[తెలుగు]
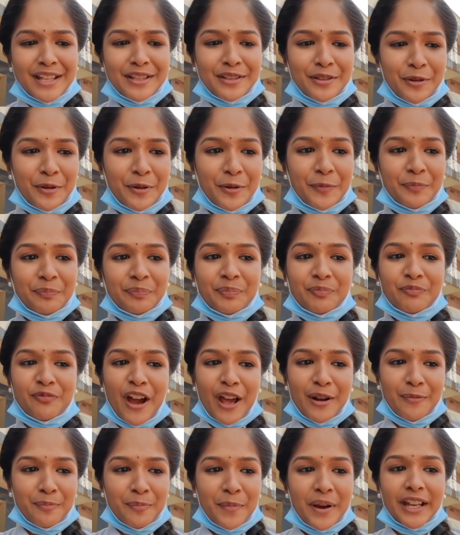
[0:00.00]
సో
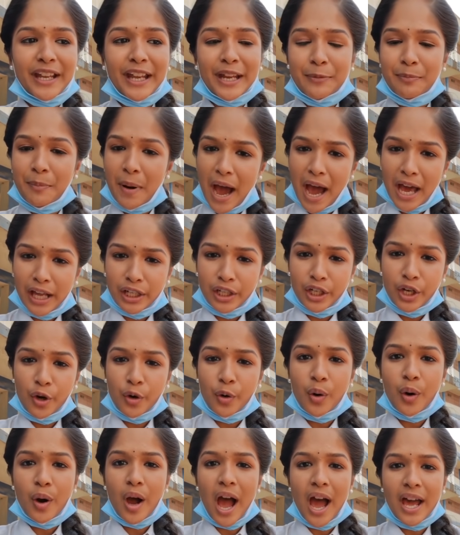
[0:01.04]
ఫన్ బకెట్
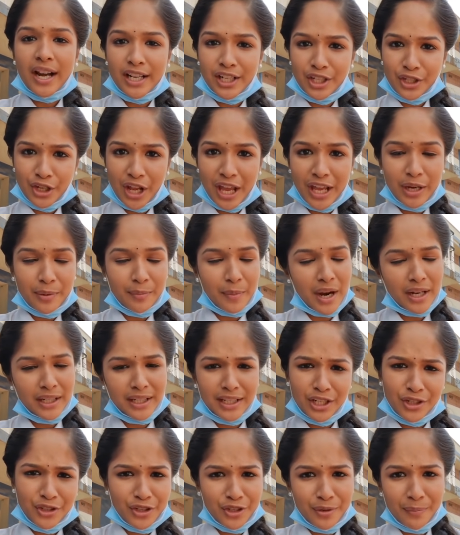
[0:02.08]
భార్గవ్ అరెస్ట్ అయిన మాట
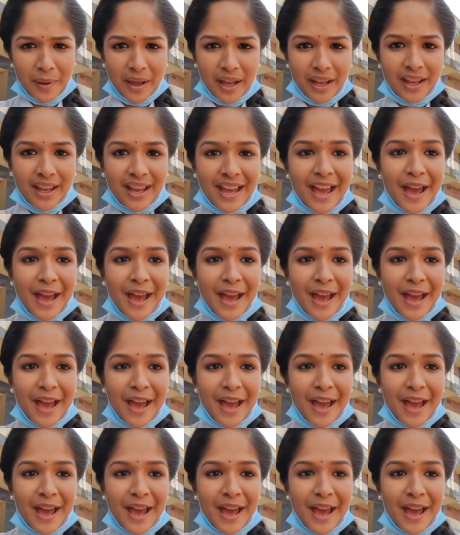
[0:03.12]
నిజమే